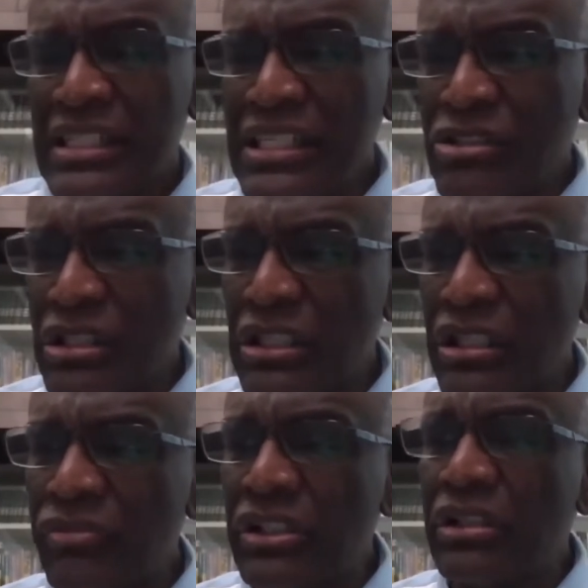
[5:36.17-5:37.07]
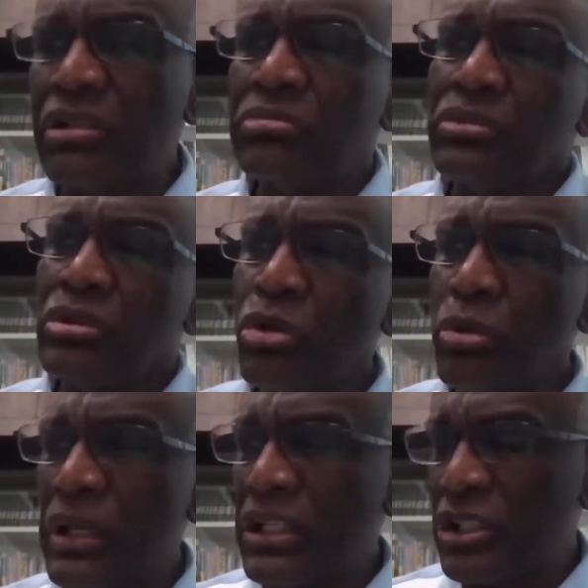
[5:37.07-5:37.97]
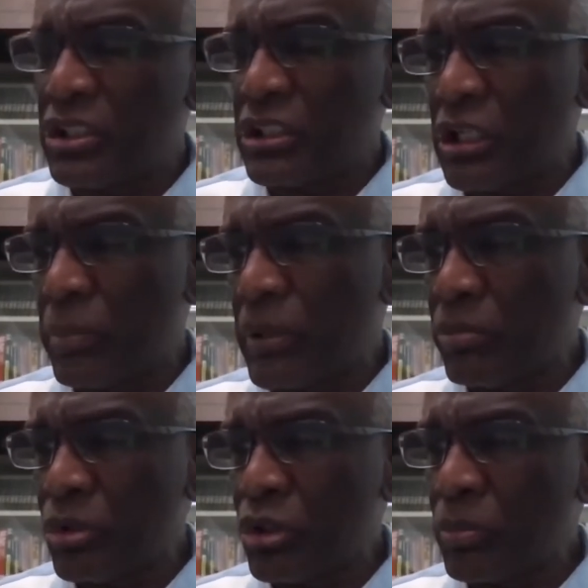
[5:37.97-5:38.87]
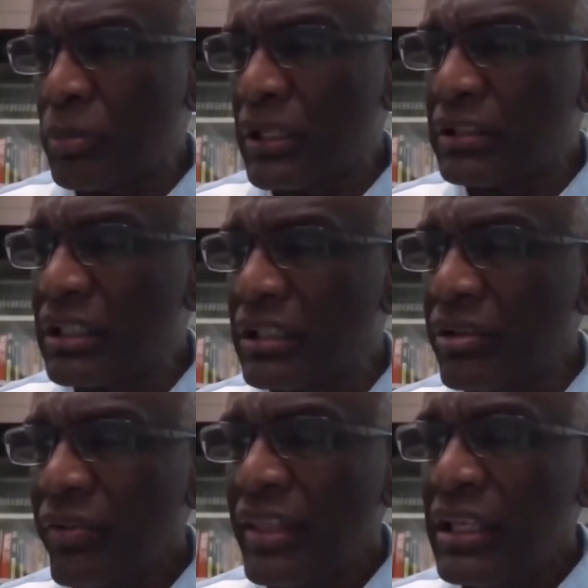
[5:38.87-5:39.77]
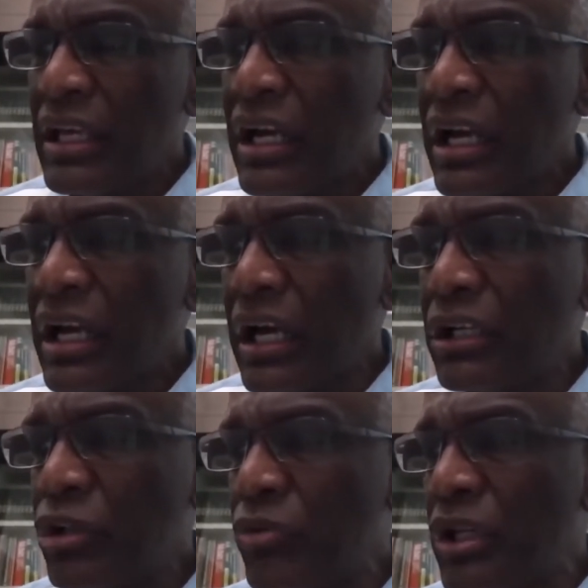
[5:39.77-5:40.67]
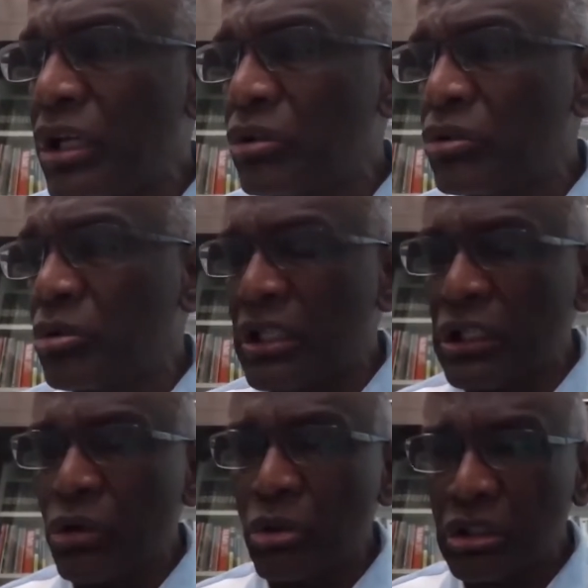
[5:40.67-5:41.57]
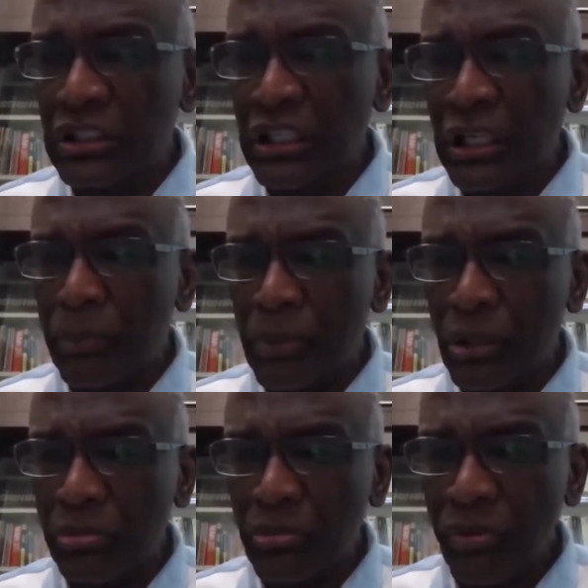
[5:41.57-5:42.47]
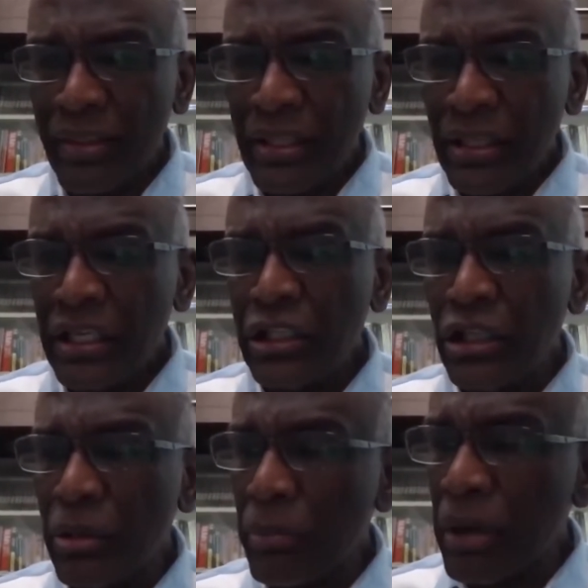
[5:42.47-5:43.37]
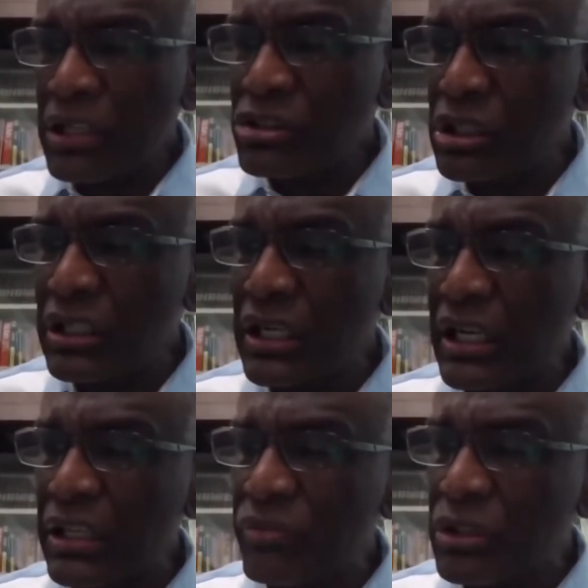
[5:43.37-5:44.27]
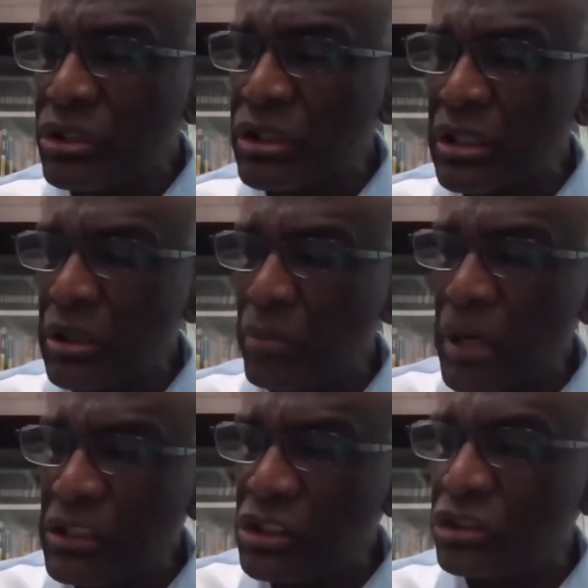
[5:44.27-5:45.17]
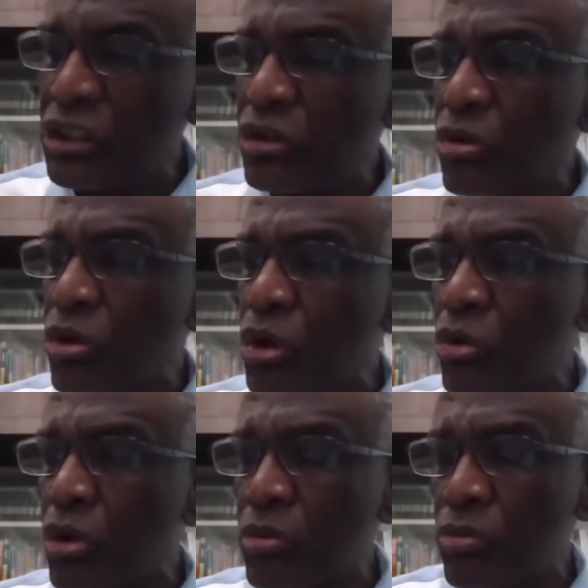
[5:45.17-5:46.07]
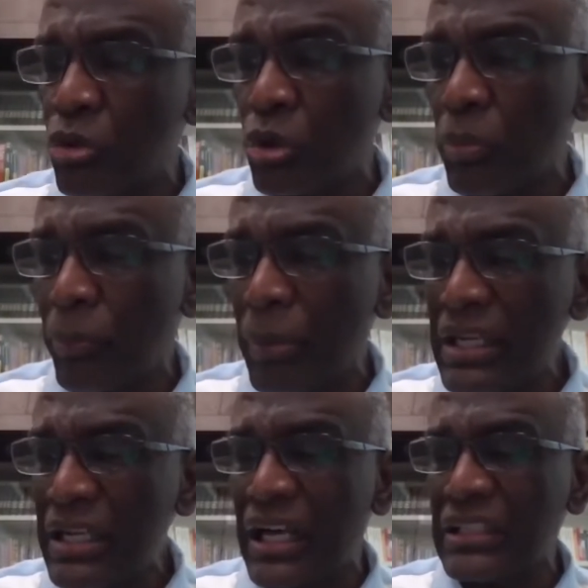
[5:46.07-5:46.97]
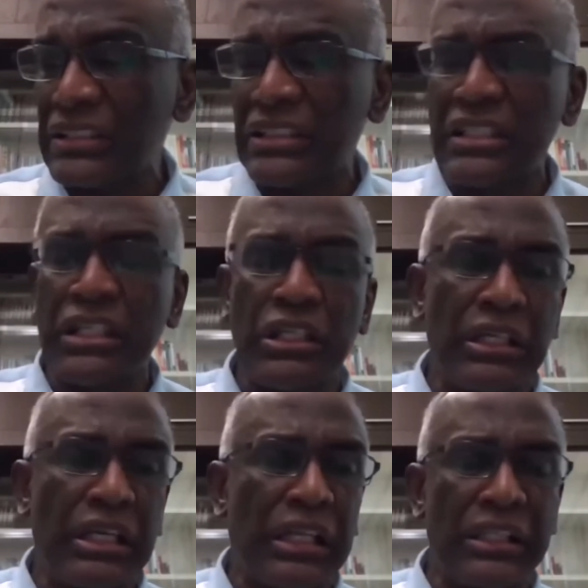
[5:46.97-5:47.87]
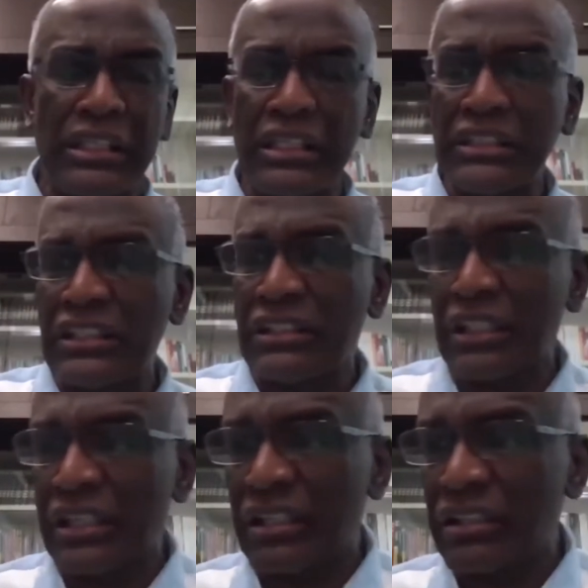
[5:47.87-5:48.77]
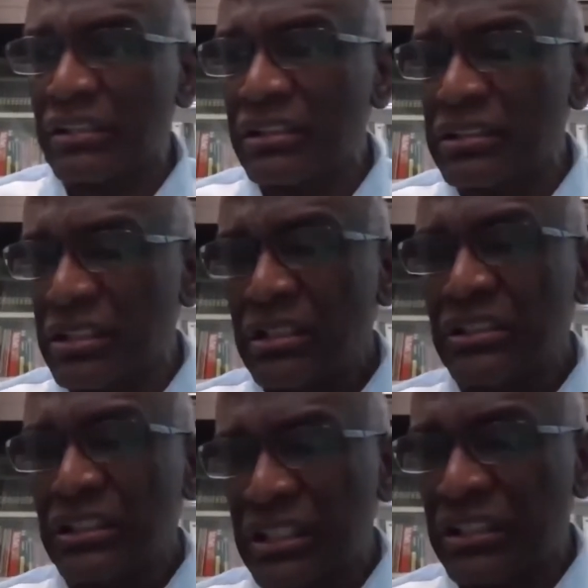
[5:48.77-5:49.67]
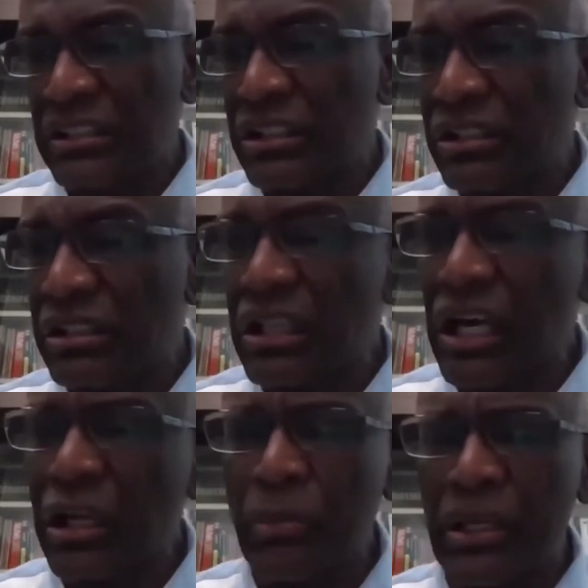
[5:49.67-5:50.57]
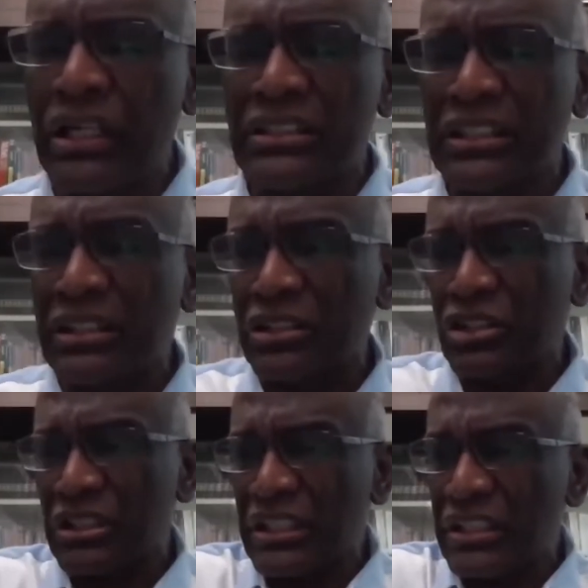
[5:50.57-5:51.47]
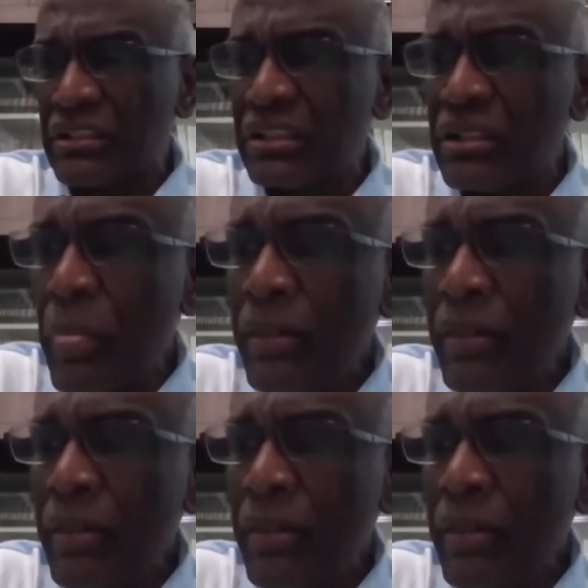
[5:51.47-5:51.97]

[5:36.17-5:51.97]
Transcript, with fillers: நேற்று இரவு ஒரு மலேசிய திரைப்படம் ஒன்று பார்த்தேன் அதிவிராக்கு என்ற ஒரு திரைப்படம் இது மாற்றங்களை வந்து மாற்றத்தை கொண்டு வரும் ஒரு பெண் ஆசிரியரின் கதையை சித்தரிக்கிறது சித்தரித்திருக்கு அருமையாக சித்தரிச்சிருக்கிறது